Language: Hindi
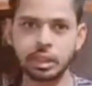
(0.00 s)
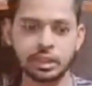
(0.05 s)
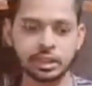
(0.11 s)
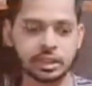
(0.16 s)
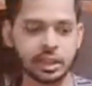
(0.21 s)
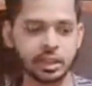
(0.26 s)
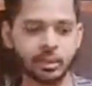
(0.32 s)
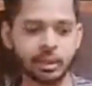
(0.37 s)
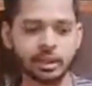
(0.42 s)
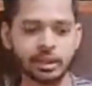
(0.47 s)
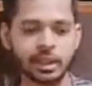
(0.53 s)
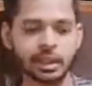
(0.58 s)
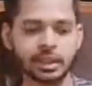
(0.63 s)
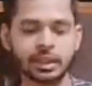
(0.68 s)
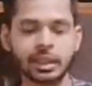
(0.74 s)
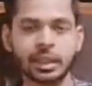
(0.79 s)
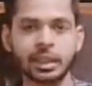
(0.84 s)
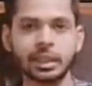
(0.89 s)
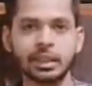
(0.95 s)
इसके बाद ये
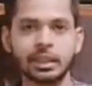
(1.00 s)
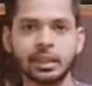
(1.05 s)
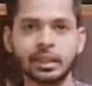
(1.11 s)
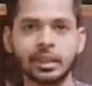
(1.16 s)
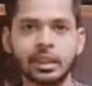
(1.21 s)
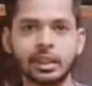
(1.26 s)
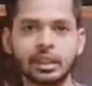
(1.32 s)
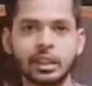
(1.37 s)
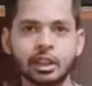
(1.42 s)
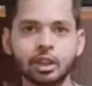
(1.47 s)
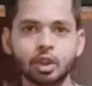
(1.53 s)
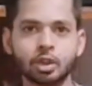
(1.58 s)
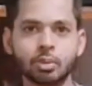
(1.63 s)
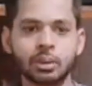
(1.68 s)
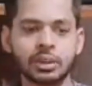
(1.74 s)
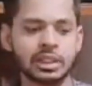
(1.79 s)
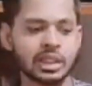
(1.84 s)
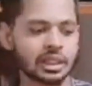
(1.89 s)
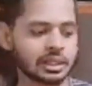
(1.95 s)
आता है ये तीन
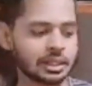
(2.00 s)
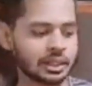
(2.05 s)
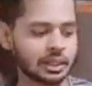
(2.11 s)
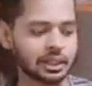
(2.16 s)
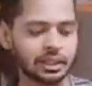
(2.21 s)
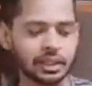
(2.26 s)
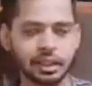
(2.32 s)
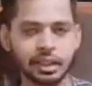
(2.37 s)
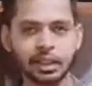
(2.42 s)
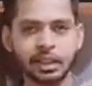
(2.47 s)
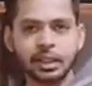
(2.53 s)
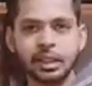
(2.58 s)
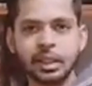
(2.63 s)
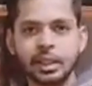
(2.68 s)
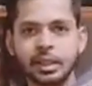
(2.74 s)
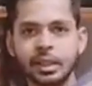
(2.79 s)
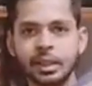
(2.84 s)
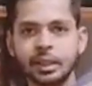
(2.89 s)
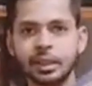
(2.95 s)
सौ पचास है
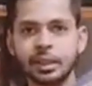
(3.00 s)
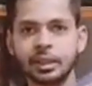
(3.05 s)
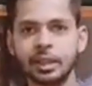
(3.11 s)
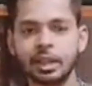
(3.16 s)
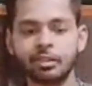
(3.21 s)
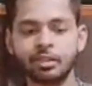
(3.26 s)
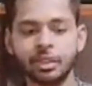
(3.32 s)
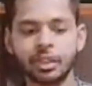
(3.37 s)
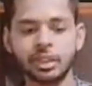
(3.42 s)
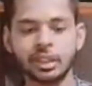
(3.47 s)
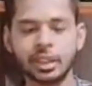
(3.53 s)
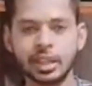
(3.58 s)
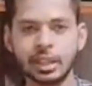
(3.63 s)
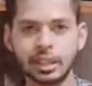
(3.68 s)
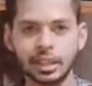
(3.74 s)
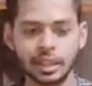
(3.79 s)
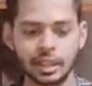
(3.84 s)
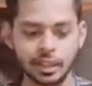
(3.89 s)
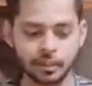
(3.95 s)
ये अलग अलग काफ़ी डिजाइन
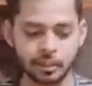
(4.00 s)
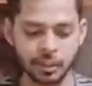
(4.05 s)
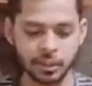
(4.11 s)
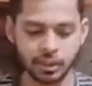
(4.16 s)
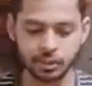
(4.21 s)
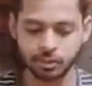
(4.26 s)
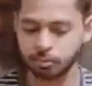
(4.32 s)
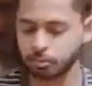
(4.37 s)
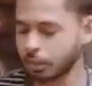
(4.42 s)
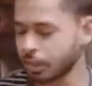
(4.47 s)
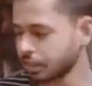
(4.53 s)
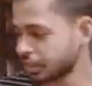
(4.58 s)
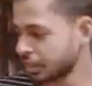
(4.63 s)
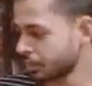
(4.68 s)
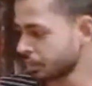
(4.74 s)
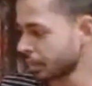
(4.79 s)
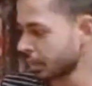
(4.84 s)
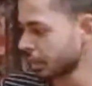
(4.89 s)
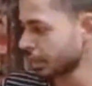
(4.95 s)
आएंगे ये भी पाँच
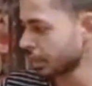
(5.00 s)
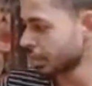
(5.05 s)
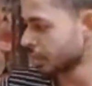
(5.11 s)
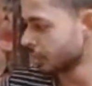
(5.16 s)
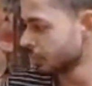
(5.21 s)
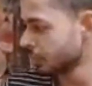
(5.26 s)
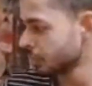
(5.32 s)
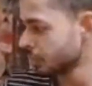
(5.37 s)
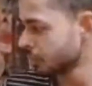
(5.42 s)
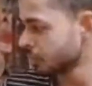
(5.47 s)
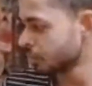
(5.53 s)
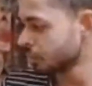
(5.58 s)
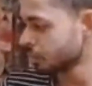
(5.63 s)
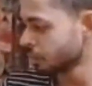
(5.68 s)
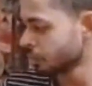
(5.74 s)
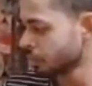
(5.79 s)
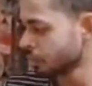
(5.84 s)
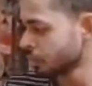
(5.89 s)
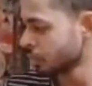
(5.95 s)
का बिकेगा
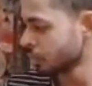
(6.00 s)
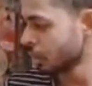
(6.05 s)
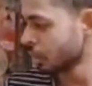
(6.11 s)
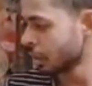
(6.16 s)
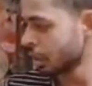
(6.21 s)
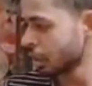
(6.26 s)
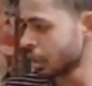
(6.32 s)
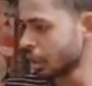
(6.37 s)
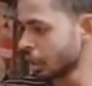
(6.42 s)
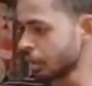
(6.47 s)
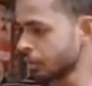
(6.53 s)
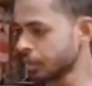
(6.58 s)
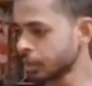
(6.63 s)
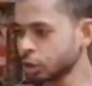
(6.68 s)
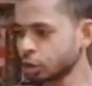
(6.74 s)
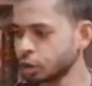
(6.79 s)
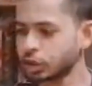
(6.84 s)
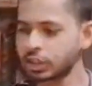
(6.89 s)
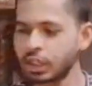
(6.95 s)
अब
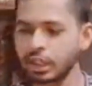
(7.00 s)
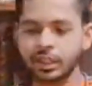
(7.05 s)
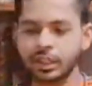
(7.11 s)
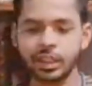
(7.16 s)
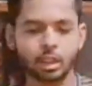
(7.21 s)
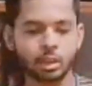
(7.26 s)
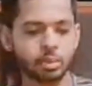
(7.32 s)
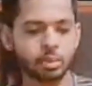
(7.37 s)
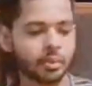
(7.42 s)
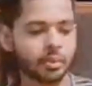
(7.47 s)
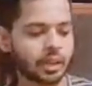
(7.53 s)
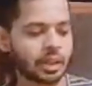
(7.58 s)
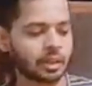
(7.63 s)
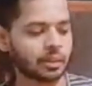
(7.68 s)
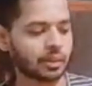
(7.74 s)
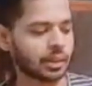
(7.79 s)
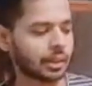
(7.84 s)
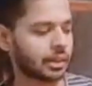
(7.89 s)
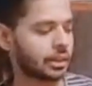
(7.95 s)
आ जाओ सात आठ रुपये
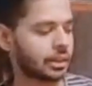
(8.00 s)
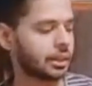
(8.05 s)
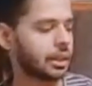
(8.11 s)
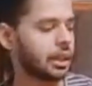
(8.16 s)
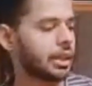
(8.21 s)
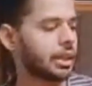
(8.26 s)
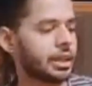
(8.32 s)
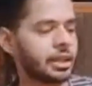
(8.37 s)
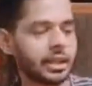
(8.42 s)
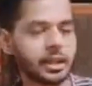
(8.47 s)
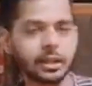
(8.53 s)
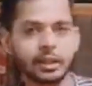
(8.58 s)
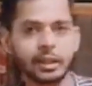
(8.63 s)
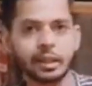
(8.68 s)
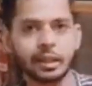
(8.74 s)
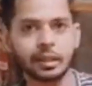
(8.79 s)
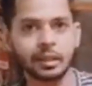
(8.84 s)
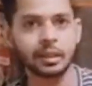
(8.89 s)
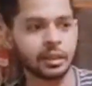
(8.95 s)
बिक्री ये
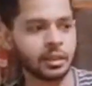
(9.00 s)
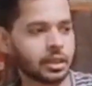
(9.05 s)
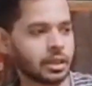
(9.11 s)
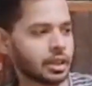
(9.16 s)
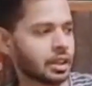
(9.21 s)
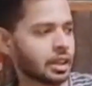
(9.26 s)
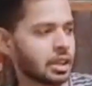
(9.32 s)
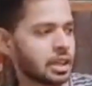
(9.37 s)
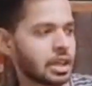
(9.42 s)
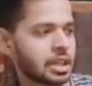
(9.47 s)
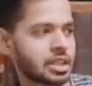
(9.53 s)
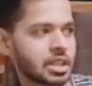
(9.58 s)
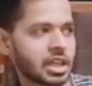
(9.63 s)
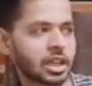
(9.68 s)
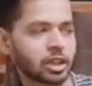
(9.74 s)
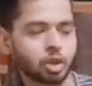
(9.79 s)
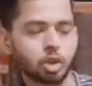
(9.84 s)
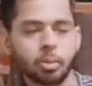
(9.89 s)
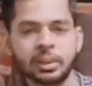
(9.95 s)
डिजाइन दार ये
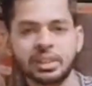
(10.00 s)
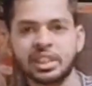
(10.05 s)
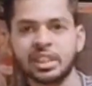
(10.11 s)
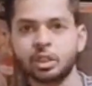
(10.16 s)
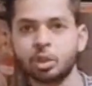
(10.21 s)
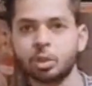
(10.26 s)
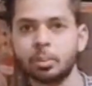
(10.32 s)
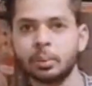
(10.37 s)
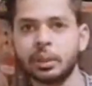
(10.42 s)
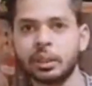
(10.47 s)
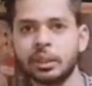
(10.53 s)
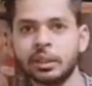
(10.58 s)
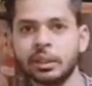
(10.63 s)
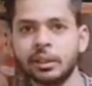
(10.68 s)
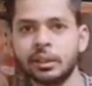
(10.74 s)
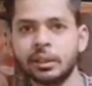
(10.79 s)
चार सौ पचास रुपये